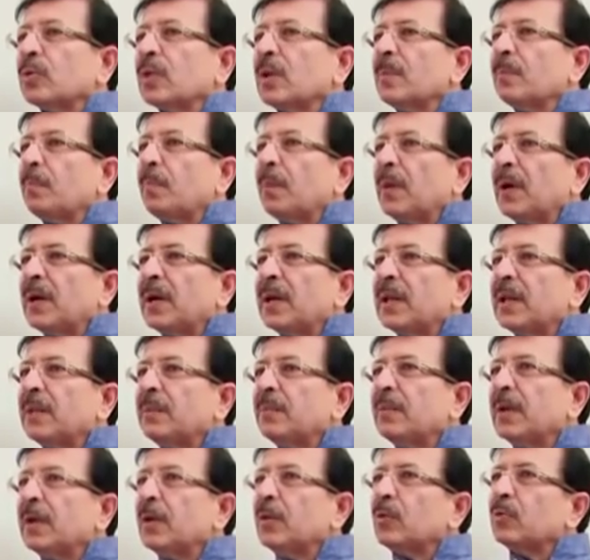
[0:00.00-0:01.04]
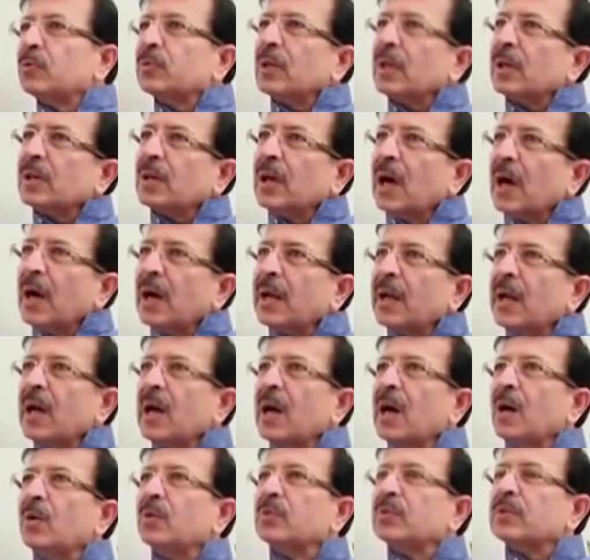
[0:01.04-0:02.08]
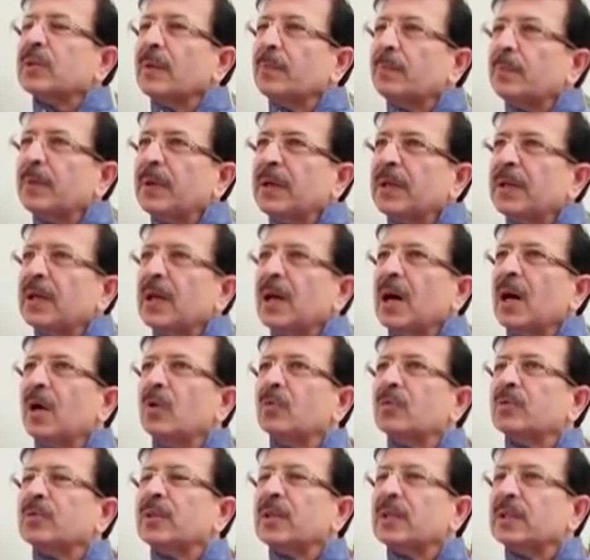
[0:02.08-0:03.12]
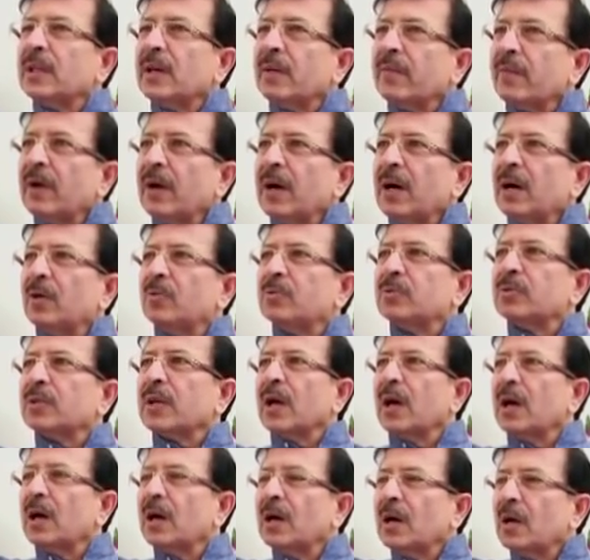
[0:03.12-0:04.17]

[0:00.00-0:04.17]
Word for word: उर्दू के साथ साथ उसे दूसरी जुबानों का सीखना भी ज़रूरी है